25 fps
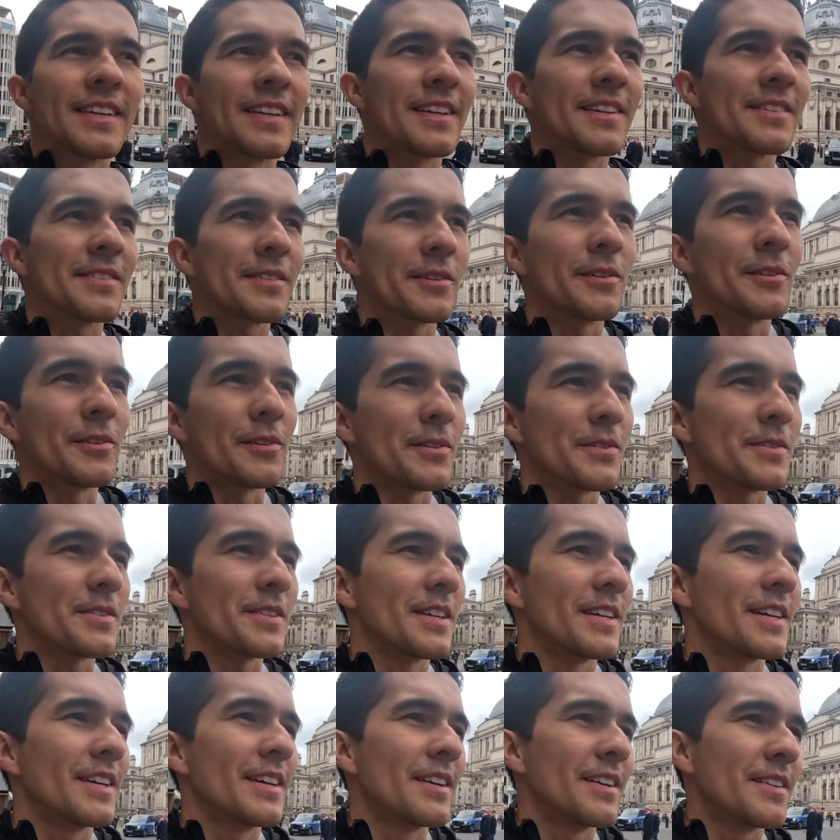quieres
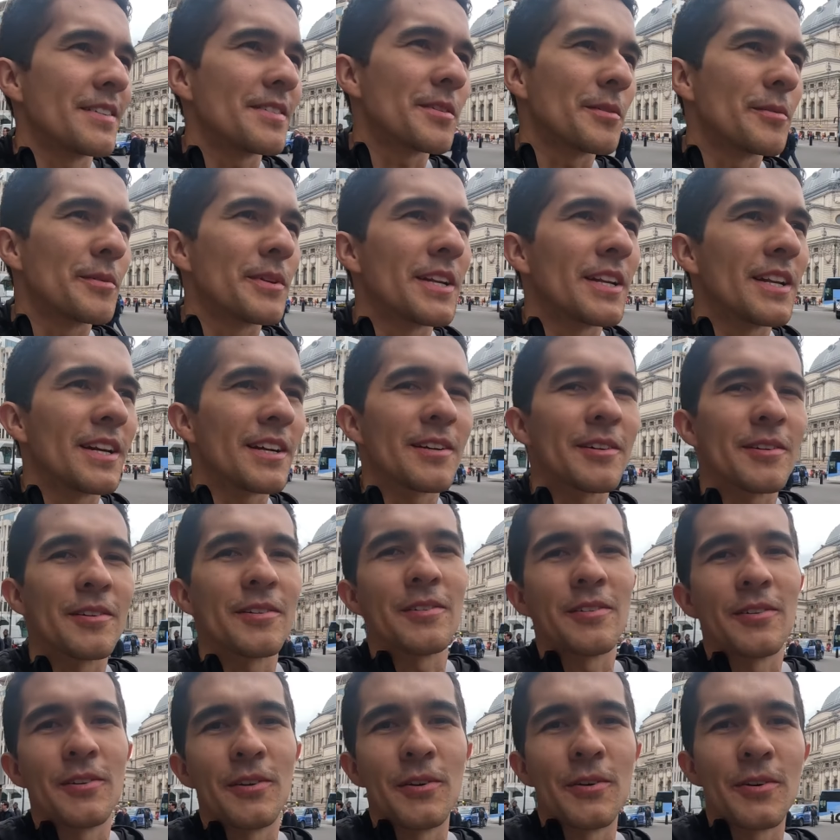conocer sobre la
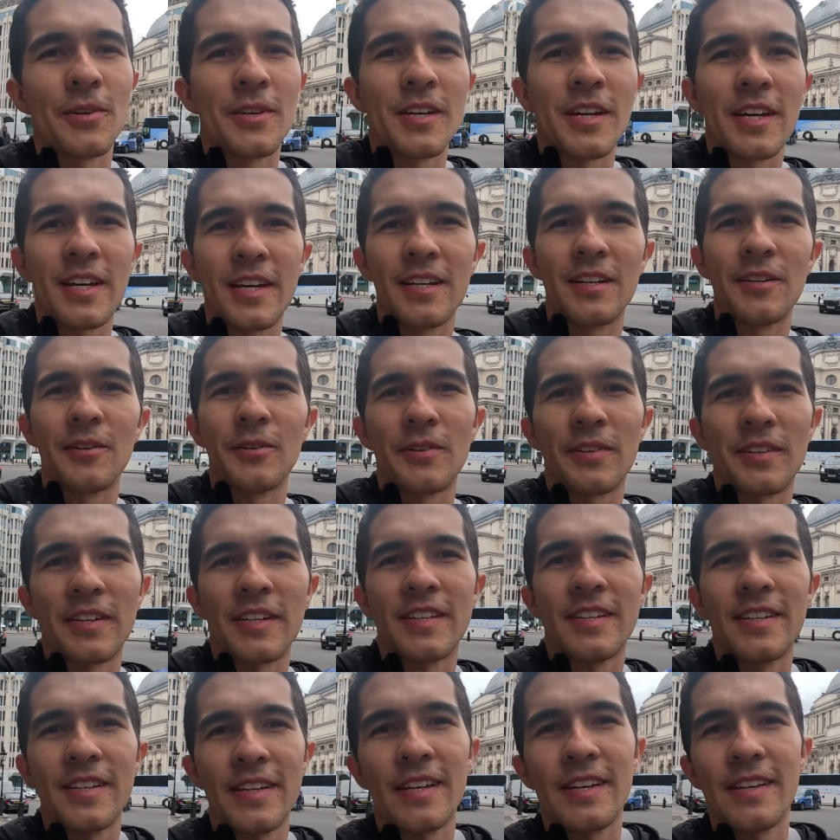cronología de los
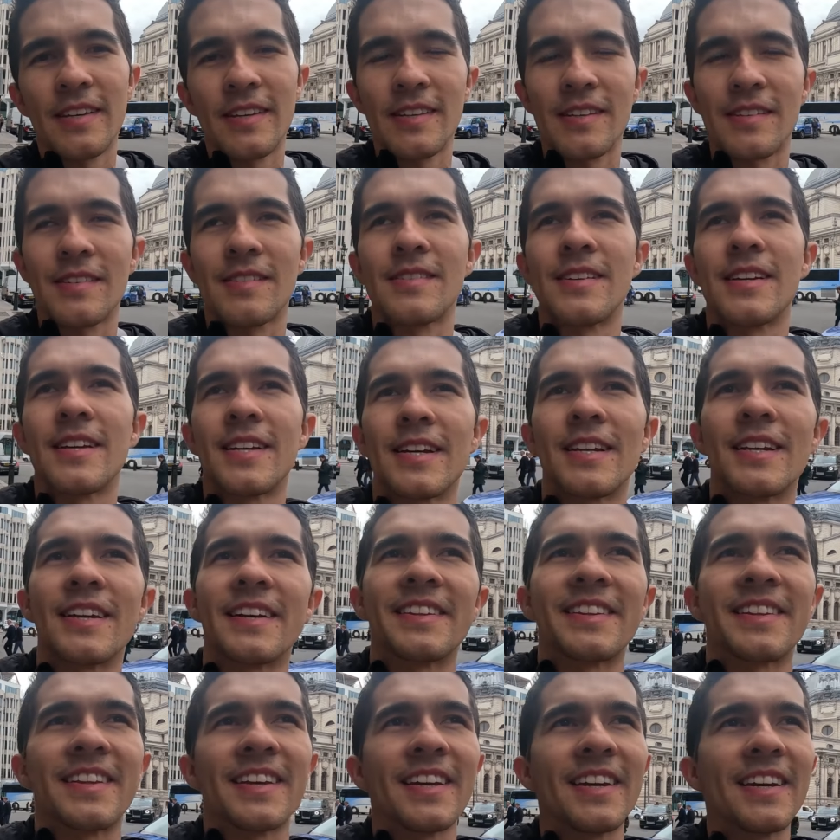reyes de
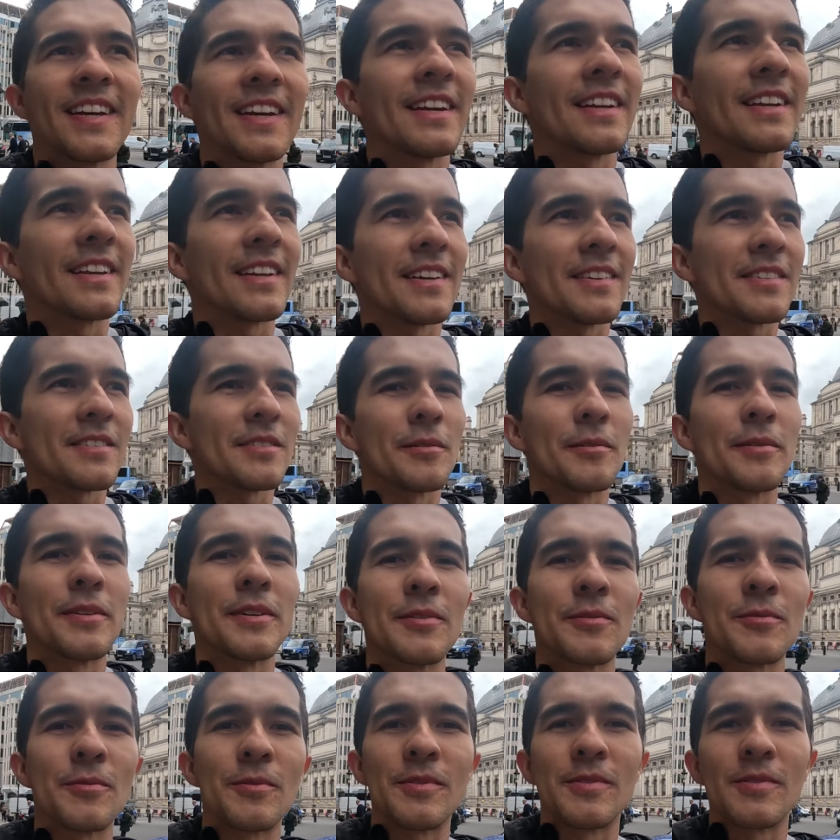Inglaterra,
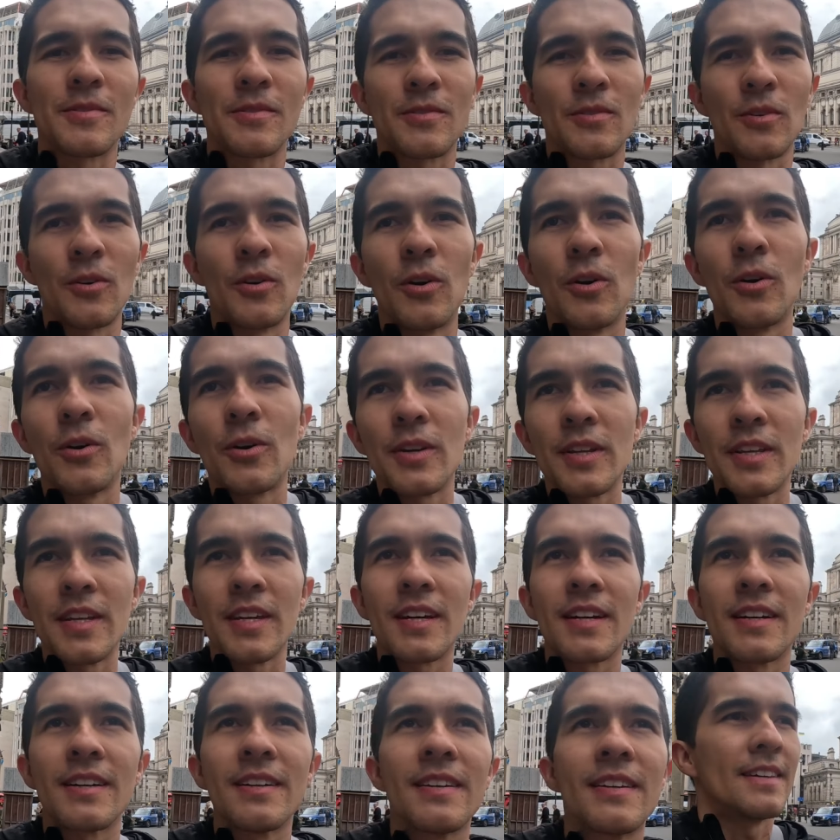sobre su
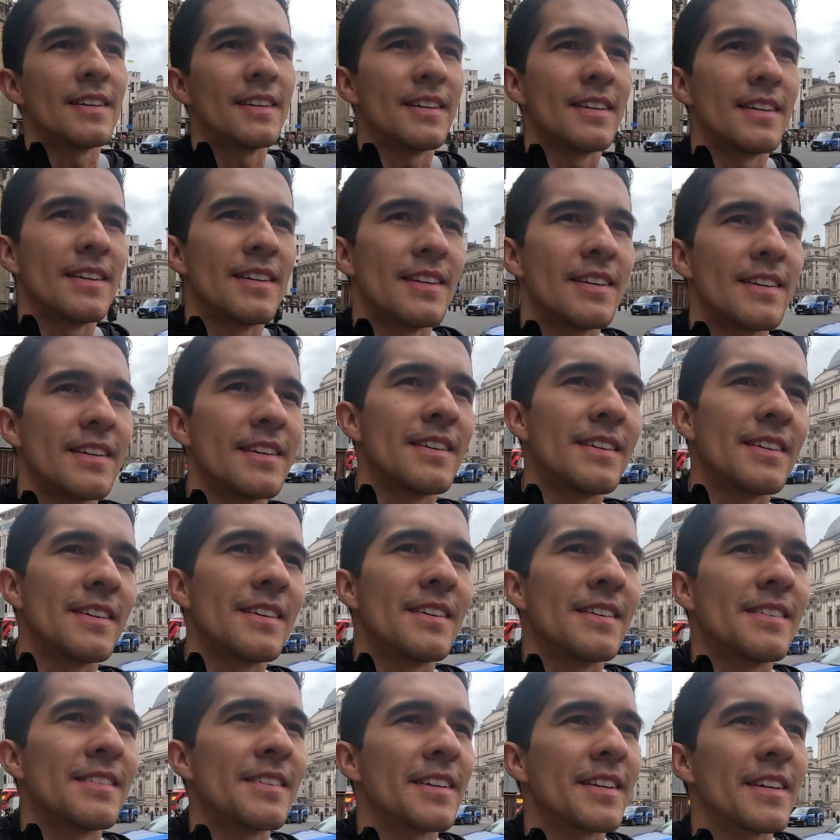historia
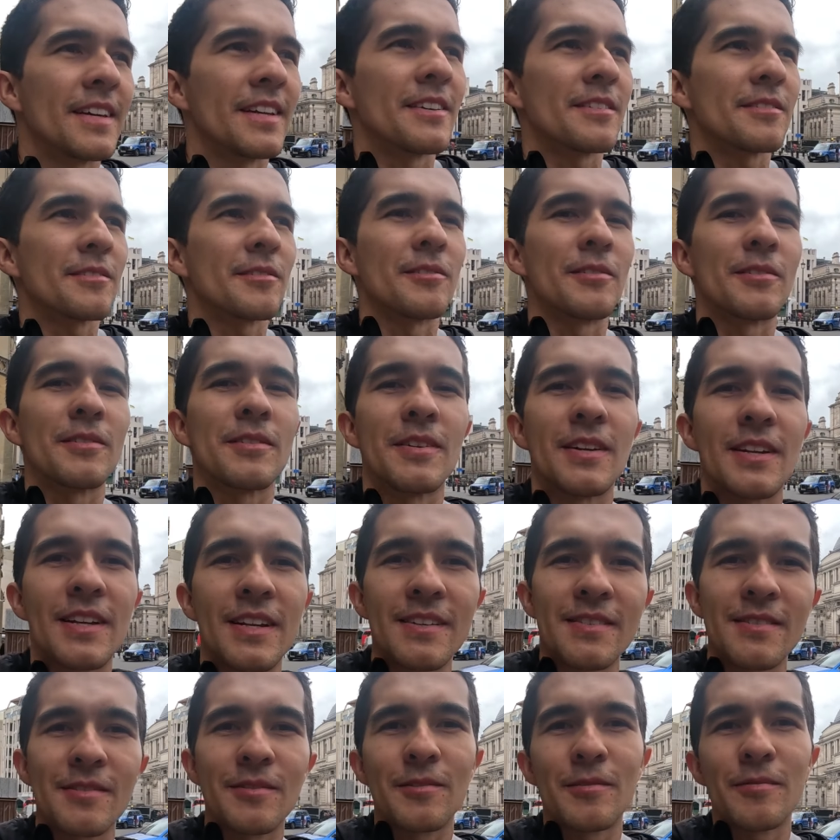y si quieres conocer
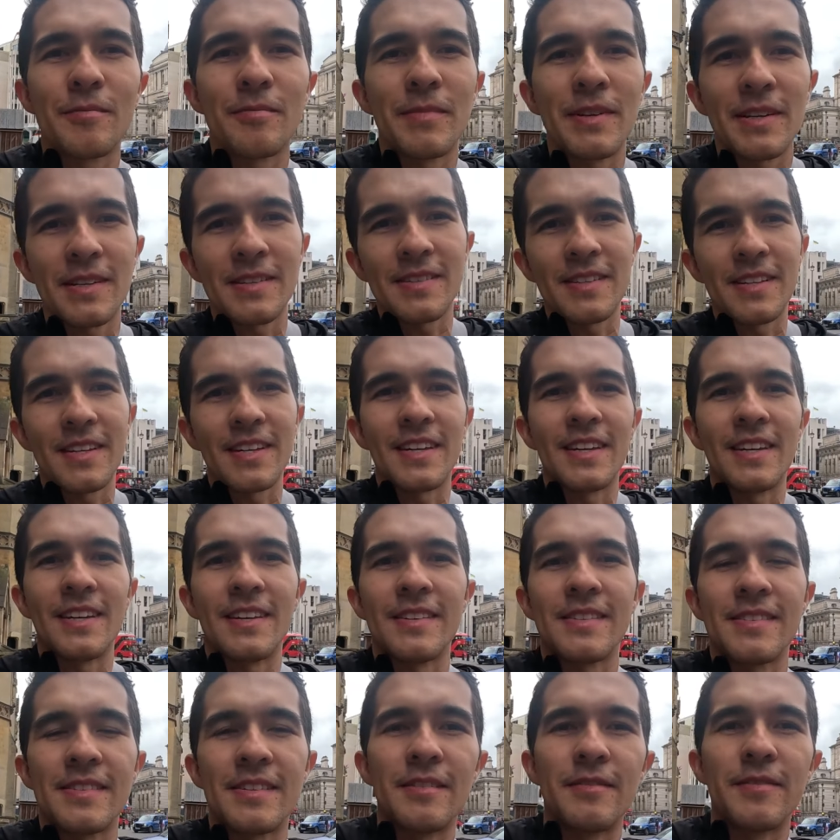las tumbas
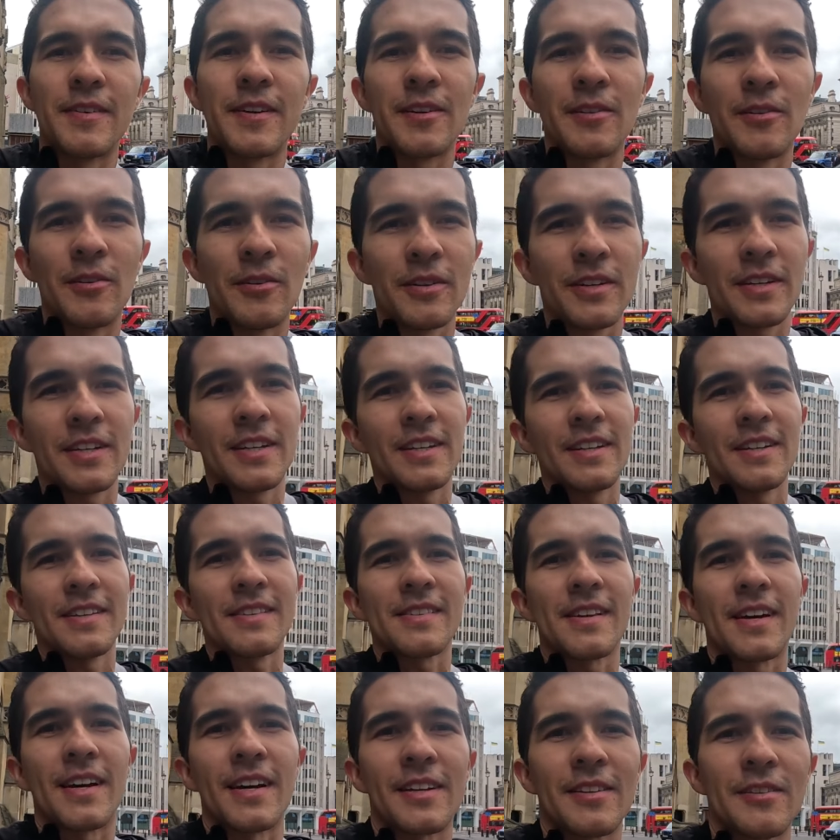de Stephen Hawking,
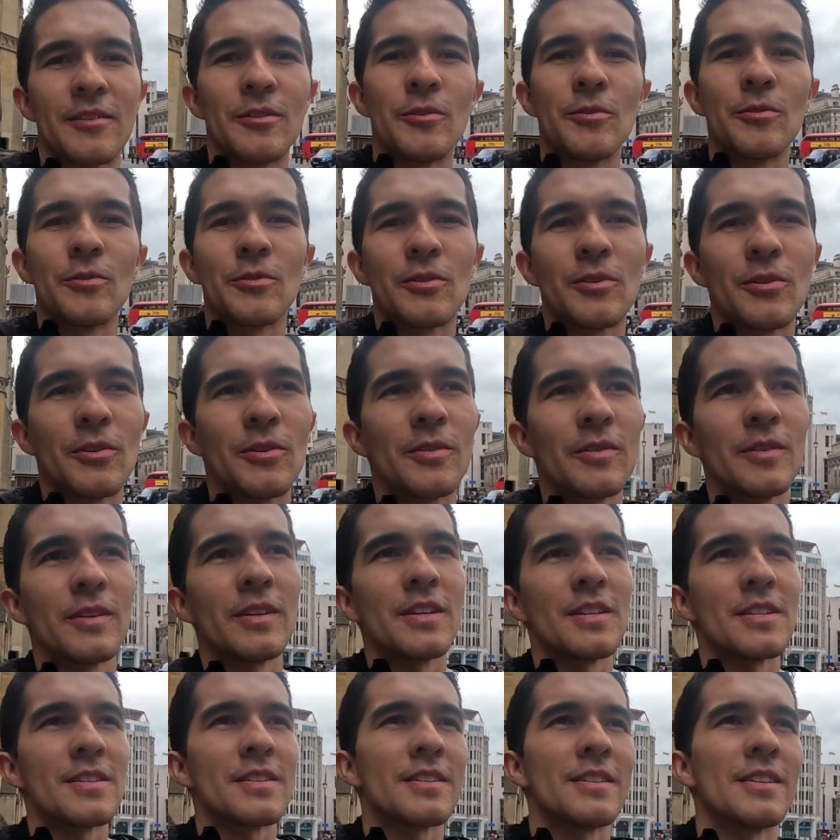Isaac Newton
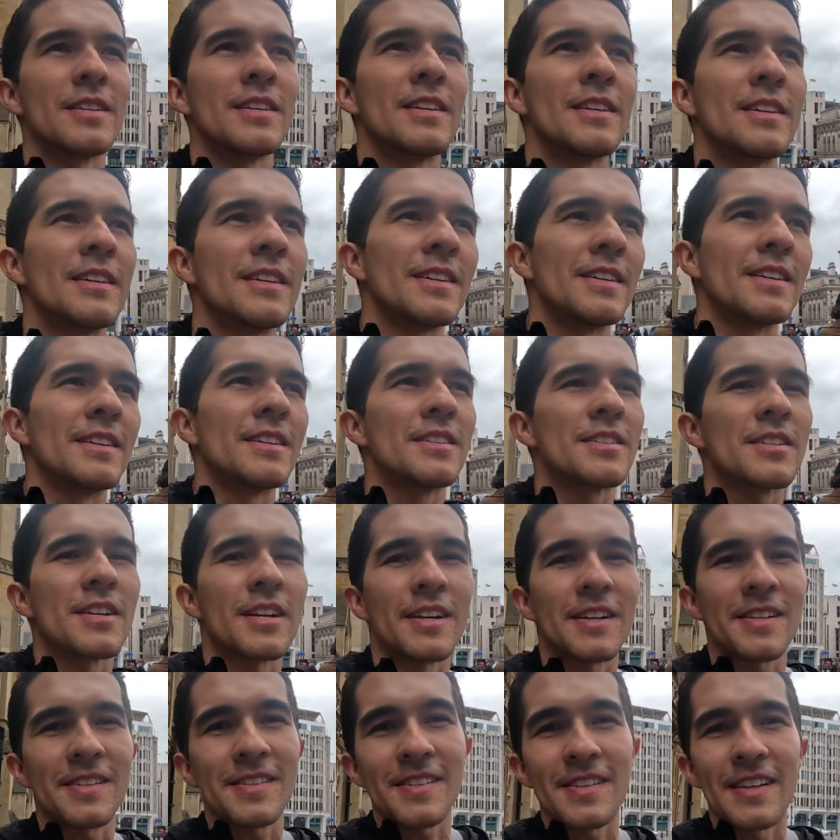y,
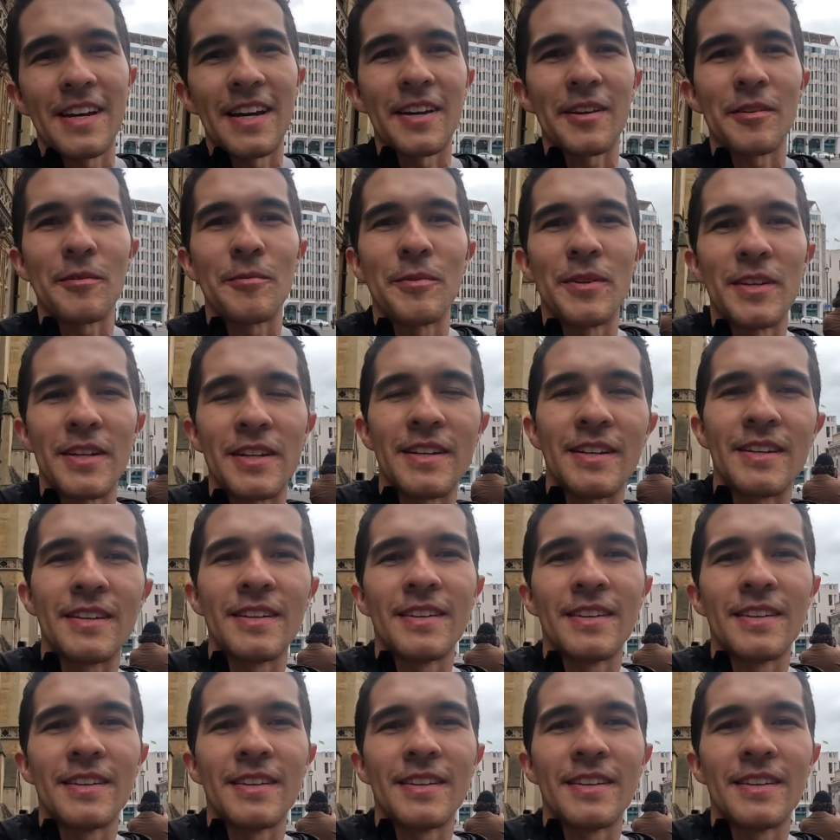Charles Darwin.